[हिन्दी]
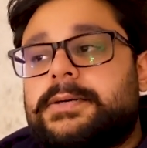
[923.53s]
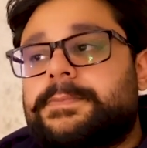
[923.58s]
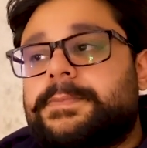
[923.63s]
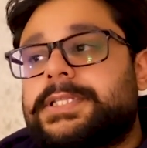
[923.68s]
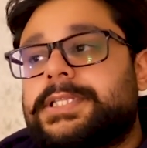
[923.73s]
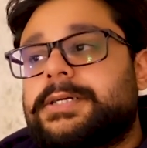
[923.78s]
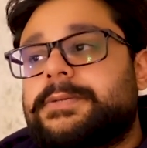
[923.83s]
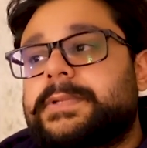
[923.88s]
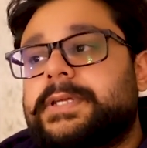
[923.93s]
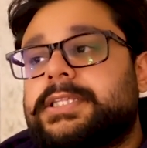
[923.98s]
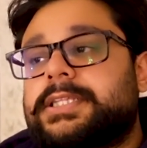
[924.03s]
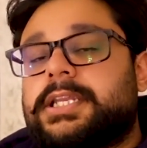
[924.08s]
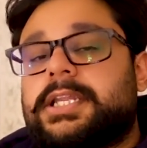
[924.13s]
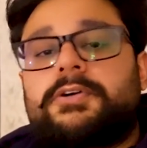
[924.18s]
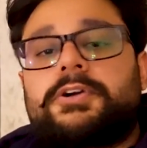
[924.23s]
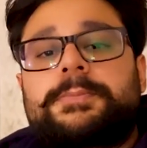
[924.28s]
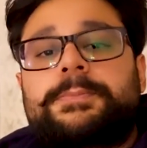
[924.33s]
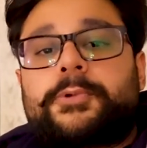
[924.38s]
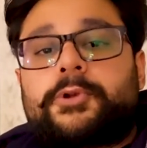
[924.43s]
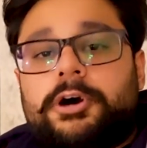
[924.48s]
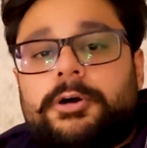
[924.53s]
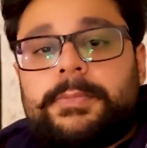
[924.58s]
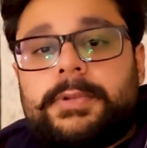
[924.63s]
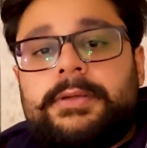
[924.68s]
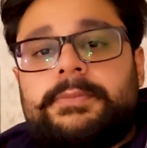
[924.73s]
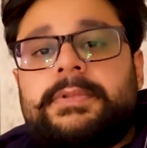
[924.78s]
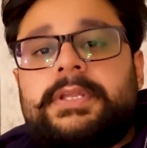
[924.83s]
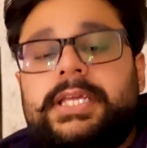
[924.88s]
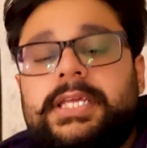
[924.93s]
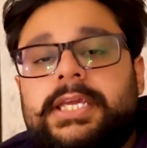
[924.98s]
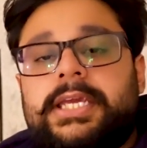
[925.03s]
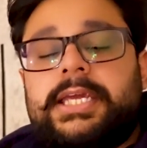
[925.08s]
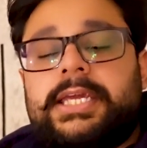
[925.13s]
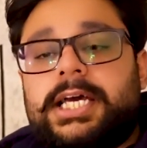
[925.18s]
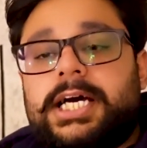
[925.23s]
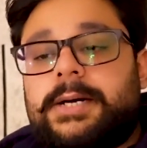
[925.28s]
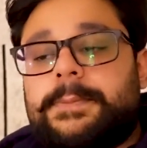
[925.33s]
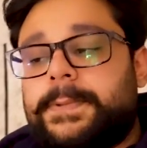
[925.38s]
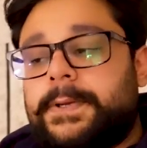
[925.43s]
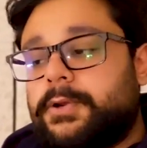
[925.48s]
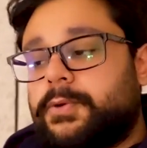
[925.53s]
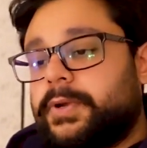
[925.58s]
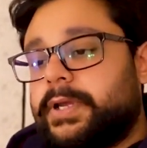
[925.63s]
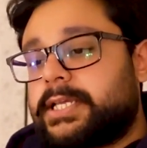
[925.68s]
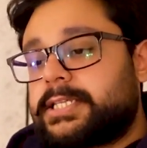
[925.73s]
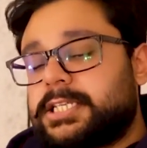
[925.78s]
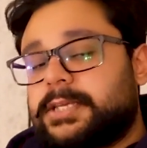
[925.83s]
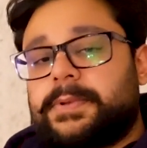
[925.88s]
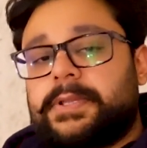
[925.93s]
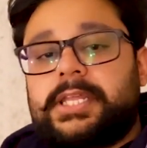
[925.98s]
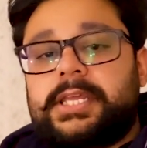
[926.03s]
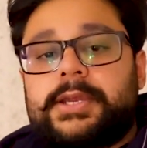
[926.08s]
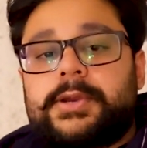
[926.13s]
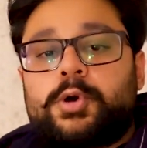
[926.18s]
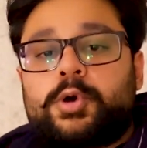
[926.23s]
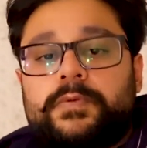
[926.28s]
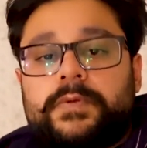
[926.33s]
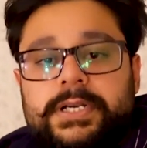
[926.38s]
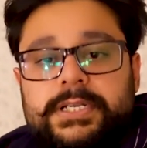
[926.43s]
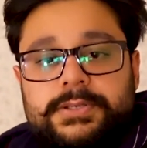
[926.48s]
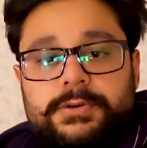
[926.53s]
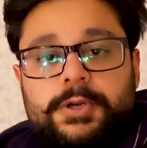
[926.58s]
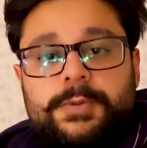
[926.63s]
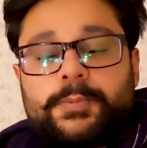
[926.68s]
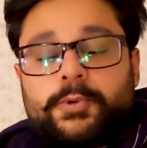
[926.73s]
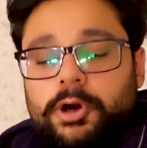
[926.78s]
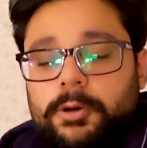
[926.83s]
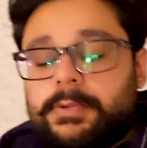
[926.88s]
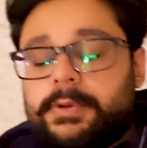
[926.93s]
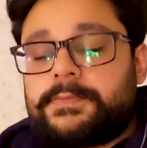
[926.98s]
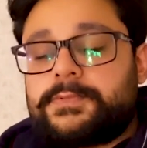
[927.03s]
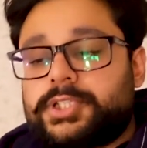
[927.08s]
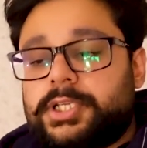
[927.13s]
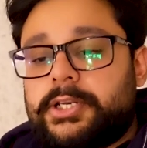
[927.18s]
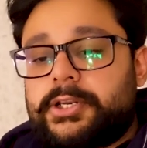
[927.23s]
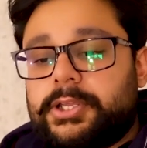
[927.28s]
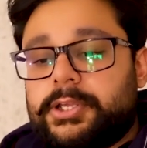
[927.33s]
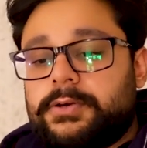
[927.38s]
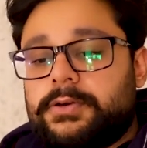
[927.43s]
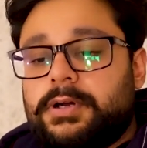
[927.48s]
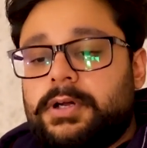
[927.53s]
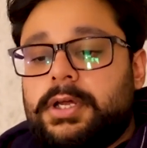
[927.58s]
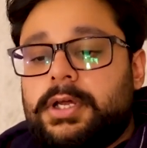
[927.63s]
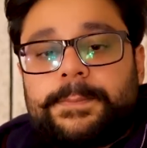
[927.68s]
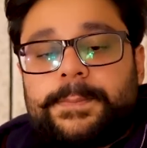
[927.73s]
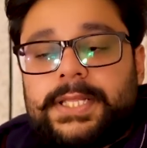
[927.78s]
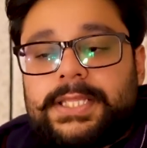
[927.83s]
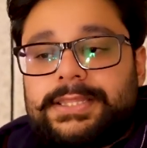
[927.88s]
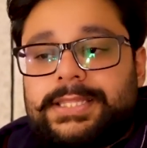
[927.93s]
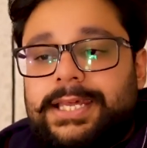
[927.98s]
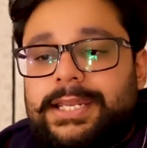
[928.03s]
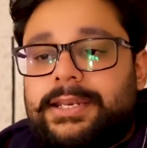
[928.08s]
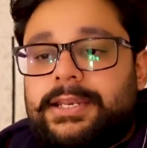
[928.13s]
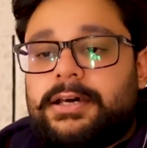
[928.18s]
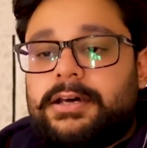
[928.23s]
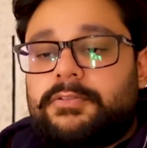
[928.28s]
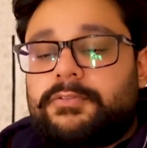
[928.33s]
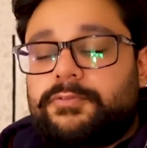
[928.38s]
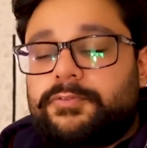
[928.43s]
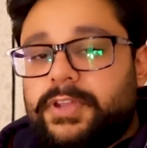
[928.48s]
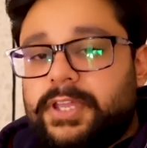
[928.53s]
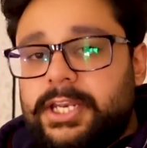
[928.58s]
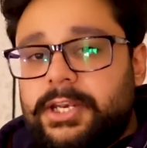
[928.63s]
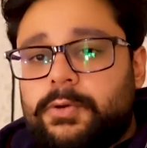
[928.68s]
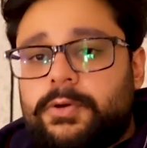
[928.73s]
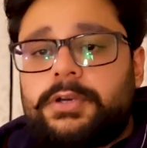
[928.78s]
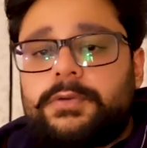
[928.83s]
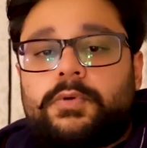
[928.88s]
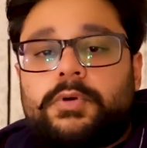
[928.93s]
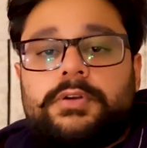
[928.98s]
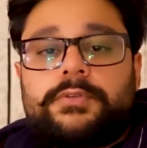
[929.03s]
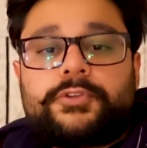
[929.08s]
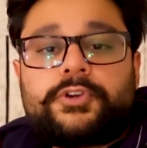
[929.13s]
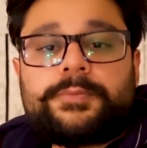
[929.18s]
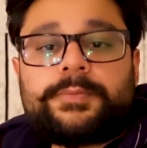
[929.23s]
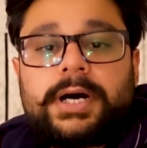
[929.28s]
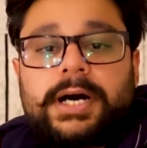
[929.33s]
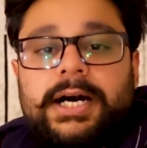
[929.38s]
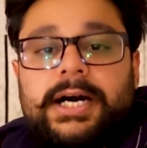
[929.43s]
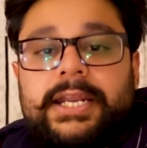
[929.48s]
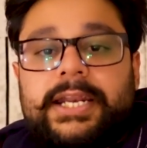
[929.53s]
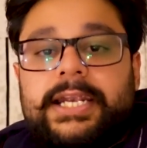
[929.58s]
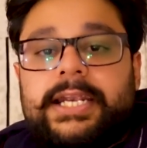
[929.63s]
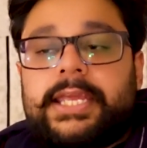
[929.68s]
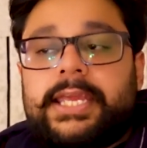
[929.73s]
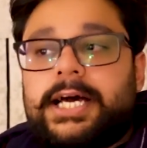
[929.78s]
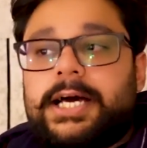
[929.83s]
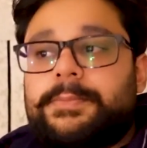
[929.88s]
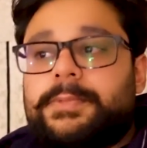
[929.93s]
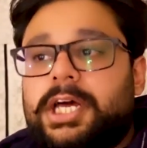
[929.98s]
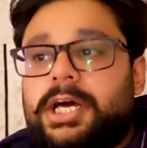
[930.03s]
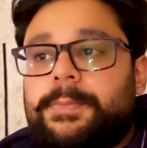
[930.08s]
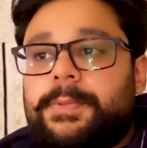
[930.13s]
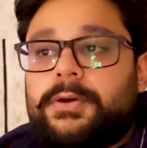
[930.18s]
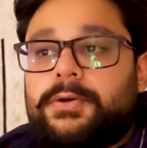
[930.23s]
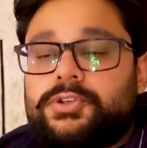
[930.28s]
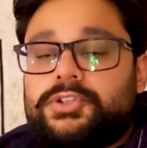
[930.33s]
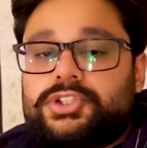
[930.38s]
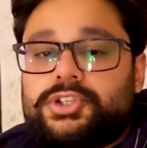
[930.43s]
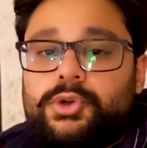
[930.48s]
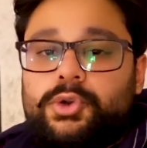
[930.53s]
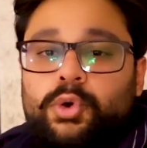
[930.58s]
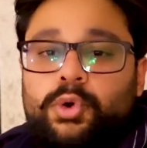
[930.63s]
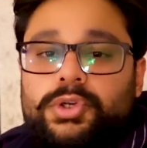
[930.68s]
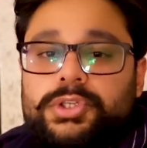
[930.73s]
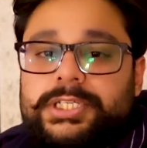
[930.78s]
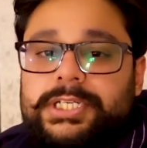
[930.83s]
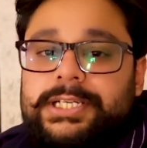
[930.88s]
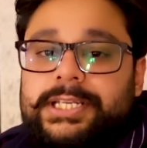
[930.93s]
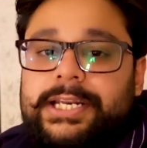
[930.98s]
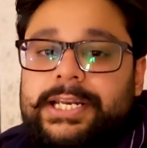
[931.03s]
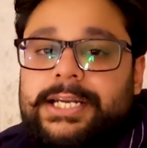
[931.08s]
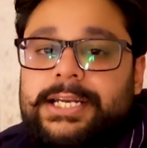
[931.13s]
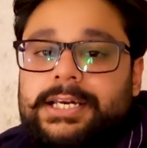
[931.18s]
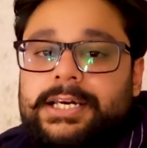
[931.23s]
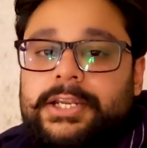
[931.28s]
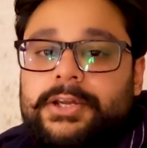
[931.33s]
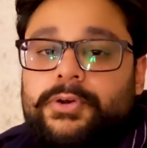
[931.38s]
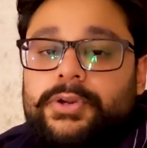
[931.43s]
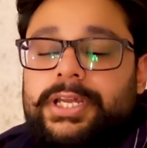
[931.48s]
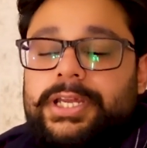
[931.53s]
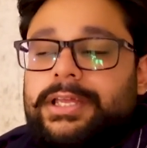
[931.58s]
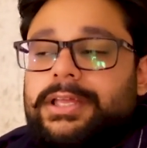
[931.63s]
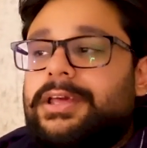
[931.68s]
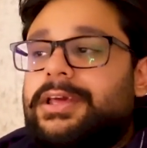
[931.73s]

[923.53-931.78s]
मतलब इतना कोई प्रॉब्लम नहीं है यहाँ पर कोई ऐसा भी नहीं है कोविड से कोई प्रॉब्लम चल रही हो बट देन वी डोंट वॉन्ट फ्रॉम आर एंड कि हम यहाँ पे कुछ लोगों से इंटरेक्ट करें और